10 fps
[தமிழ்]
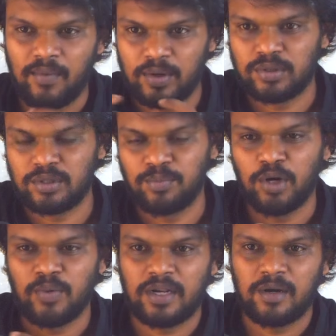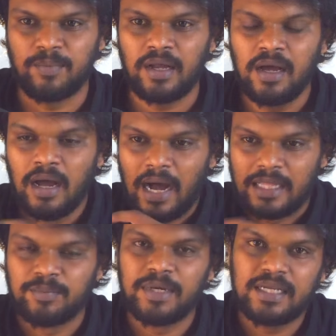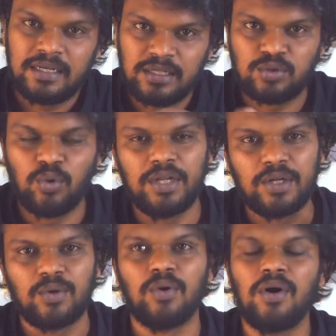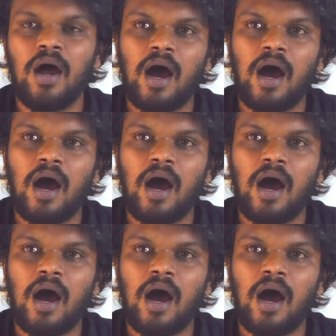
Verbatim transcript: அவர் ஒருத்தனை போட வராரு அப்படின்னா அதுக்கு பின்னாடி என்ன ஸ்டோரி இருக்கும்